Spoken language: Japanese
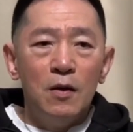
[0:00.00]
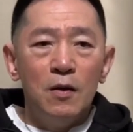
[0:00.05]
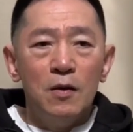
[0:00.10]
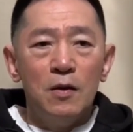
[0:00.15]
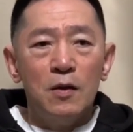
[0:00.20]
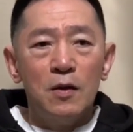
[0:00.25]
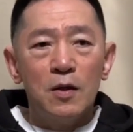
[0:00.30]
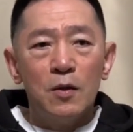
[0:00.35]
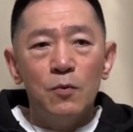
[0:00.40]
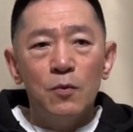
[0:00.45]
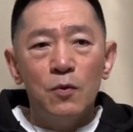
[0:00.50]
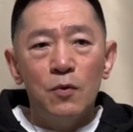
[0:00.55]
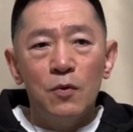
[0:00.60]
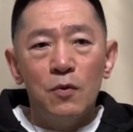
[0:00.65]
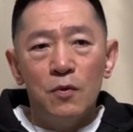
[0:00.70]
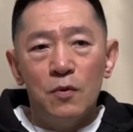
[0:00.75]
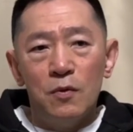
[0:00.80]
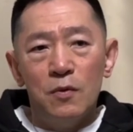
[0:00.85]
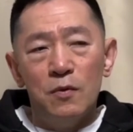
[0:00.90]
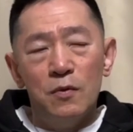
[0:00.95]
なんか
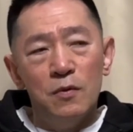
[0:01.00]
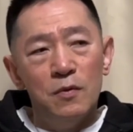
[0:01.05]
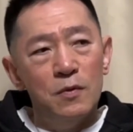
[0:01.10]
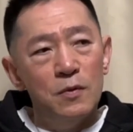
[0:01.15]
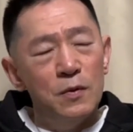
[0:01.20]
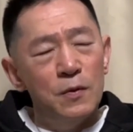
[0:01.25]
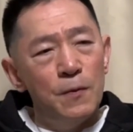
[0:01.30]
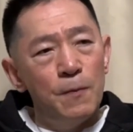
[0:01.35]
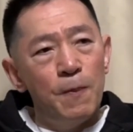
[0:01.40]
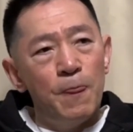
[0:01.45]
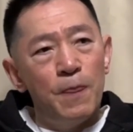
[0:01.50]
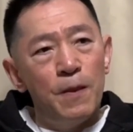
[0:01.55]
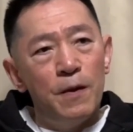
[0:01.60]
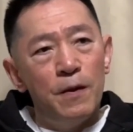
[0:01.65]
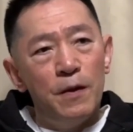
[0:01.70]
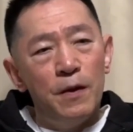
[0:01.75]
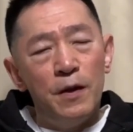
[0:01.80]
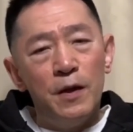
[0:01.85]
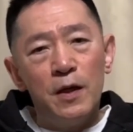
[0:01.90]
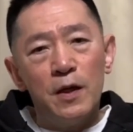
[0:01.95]
もう、
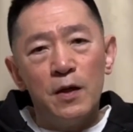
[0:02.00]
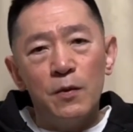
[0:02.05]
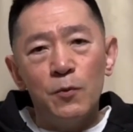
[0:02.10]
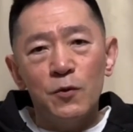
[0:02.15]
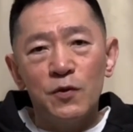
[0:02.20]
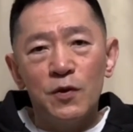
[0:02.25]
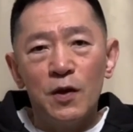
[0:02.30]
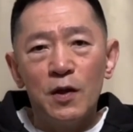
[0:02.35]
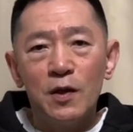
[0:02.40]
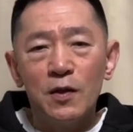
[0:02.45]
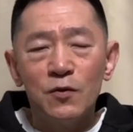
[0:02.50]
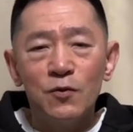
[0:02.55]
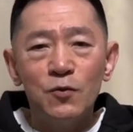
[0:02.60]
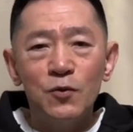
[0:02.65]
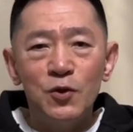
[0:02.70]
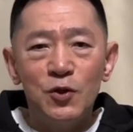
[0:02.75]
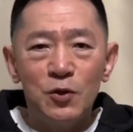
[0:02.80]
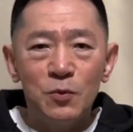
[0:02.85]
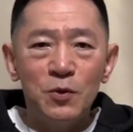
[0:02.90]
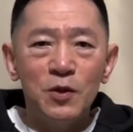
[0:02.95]
映画はもう生活の
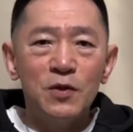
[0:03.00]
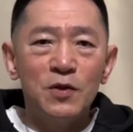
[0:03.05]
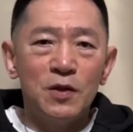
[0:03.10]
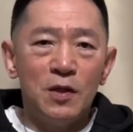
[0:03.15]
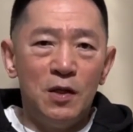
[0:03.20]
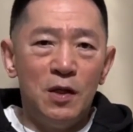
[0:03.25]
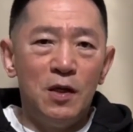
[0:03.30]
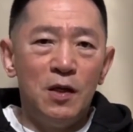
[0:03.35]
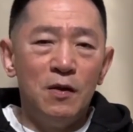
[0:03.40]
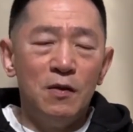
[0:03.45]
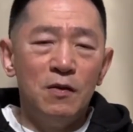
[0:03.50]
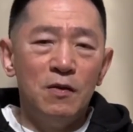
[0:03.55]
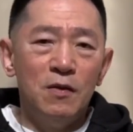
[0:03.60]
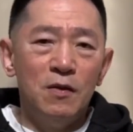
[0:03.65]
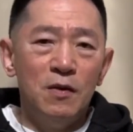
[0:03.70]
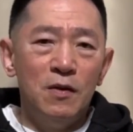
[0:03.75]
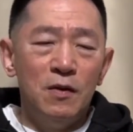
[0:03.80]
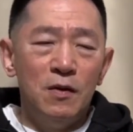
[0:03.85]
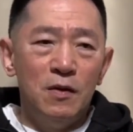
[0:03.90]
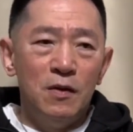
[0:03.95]
一部でした
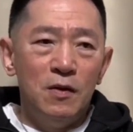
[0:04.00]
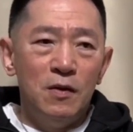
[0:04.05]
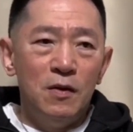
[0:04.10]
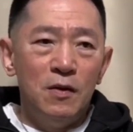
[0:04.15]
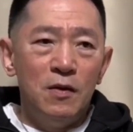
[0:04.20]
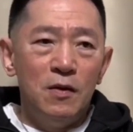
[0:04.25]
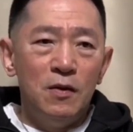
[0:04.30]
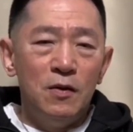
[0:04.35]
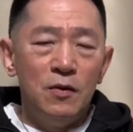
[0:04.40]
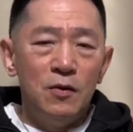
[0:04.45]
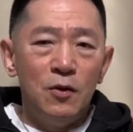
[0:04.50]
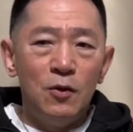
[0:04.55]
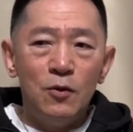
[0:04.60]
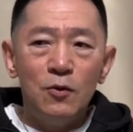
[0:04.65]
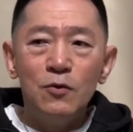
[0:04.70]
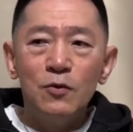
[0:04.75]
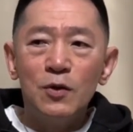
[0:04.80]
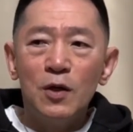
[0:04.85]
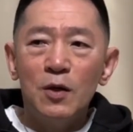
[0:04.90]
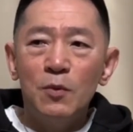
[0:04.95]
ね。ってい
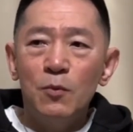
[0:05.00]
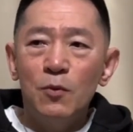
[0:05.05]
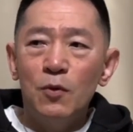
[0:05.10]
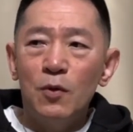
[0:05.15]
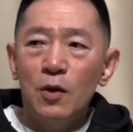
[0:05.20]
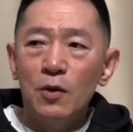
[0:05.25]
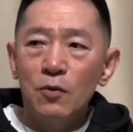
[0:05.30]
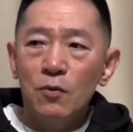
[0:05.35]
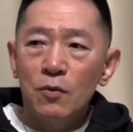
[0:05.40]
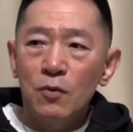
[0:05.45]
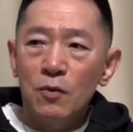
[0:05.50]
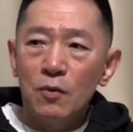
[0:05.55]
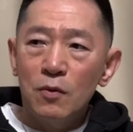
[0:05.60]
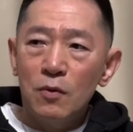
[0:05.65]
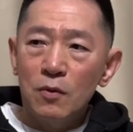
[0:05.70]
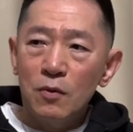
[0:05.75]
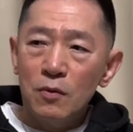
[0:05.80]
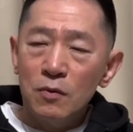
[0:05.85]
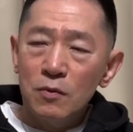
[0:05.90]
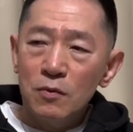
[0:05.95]
うぐらいもうあ
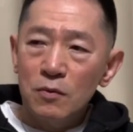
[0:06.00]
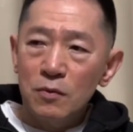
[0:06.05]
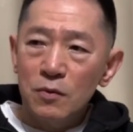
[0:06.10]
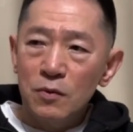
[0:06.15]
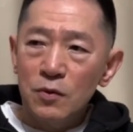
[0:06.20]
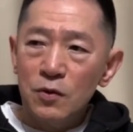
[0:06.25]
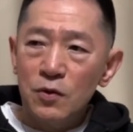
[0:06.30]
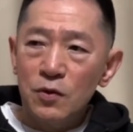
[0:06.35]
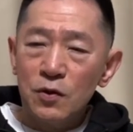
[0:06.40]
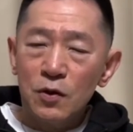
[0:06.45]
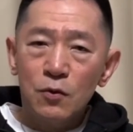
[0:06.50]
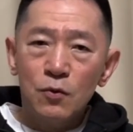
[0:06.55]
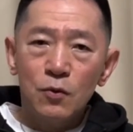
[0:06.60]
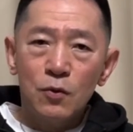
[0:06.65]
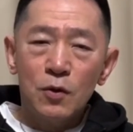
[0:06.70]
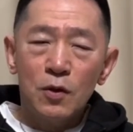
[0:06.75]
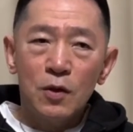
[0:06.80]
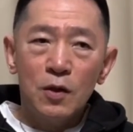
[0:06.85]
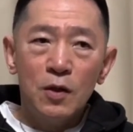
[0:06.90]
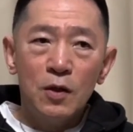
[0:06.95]
の、ちっちゃい頃
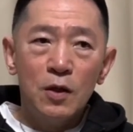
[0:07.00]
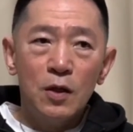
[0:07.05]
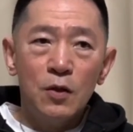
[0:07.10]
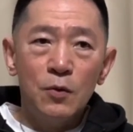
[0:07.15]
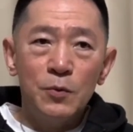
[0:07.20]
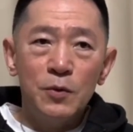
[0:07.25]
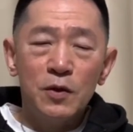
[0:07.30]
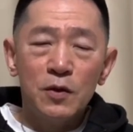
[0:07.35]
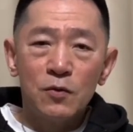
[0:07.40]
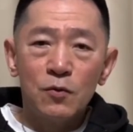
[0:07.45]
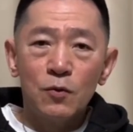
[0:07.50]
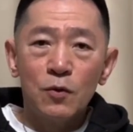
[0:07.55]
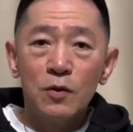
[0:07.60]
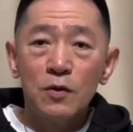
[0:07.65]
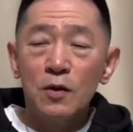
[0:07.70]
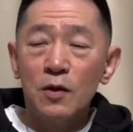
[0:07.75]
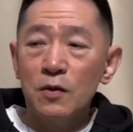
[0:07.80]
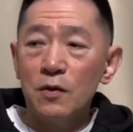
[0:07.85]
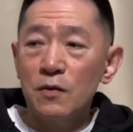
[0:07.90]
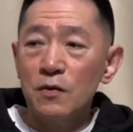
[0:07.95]
から映画を見て育っ
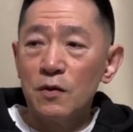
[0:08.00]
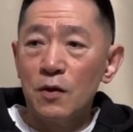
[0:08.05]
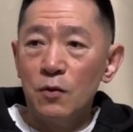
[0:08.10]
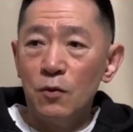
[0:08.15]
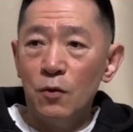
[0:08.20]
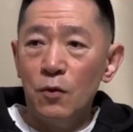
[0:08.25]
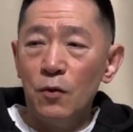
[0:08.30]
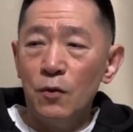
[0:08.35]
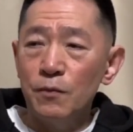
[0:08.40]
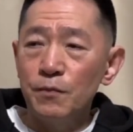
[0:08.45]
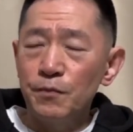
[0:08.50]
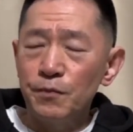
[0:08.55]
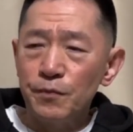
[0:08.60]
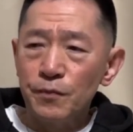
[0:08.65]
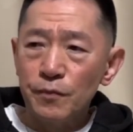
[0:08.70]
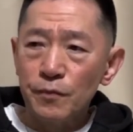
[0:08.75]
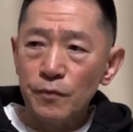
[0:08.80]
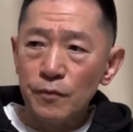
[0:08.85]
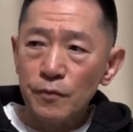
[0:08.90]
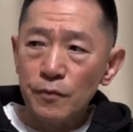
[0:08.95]
たんですけど、
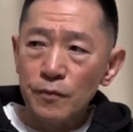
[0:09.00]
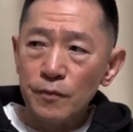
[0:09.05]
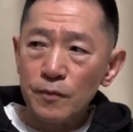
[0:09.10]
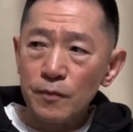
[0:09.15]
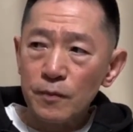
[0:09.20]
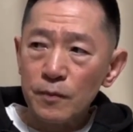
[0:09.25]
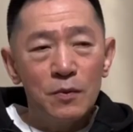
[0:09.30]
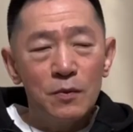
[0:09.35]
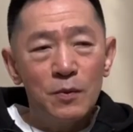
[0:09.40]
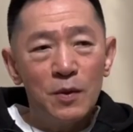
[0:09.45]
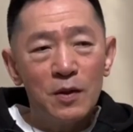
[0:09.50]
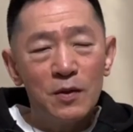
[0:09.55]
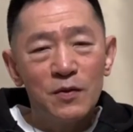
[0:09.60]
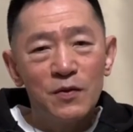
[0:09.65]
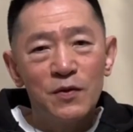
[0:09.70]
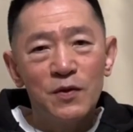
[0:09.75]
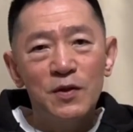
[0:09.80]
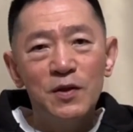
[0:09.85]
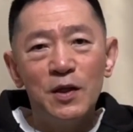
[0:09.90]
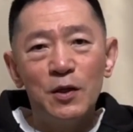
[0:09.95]
まあ好
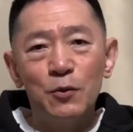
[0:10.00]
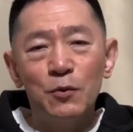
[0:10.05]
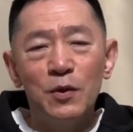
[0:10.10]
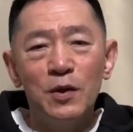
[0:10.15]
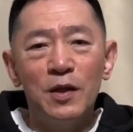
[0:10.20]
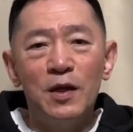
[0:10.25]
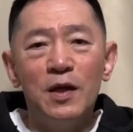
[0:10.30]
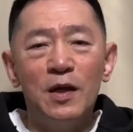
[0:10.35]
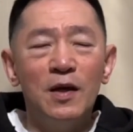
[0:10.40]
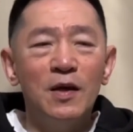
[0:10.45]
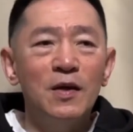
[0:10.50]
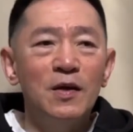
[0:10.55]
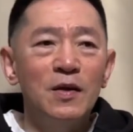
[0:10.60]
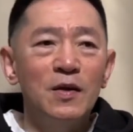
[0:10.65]
きなのはね、